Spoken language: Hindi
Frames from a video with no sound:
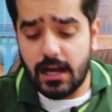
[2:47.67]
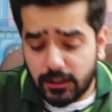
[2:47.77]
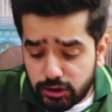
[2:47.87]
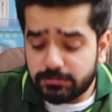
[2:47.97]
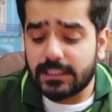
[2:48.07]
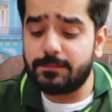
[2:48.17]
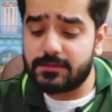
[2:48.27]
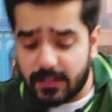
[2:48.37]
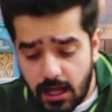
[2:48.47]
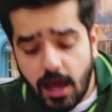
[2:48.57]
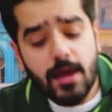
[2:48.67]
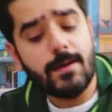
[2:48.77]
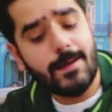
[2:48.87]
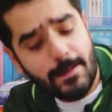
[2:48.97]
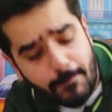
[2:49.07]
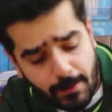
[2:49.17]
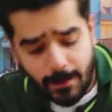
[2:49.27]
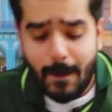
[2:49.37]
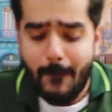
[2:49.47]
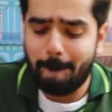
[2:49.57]
ना तुम सब्सक्राइब
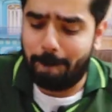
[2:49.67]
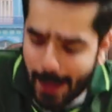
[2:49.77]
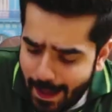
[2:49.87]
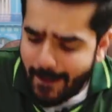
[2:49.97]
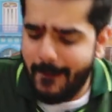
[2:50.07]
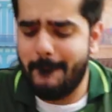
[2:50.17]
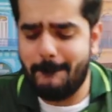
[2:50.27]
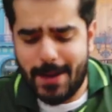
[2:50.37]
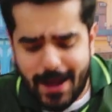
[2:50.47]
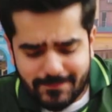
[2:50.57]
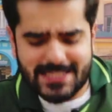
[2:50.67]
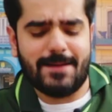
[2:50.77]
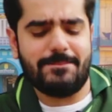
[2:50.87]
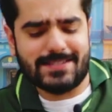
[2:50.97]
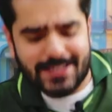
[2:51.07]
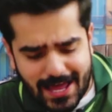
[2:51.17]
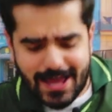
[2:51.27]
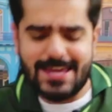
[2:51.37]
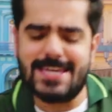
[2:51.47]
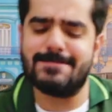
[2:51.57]
बैम बैम
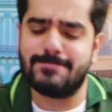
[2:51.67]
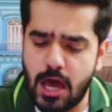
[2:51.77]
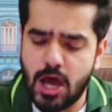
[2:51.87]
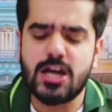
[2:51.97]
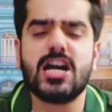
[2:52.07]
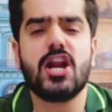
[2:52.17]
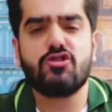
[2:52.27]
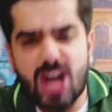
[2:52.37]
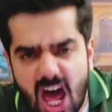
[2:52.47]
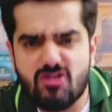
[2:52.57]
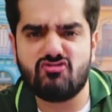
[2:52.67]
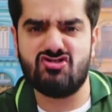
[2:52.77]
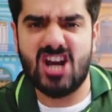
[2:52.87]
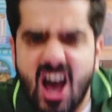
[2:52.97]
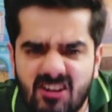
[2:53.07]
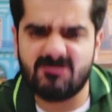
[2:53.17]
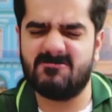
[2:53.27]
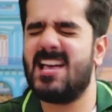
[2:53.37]
सब्सक्राइब करो करो ना तुम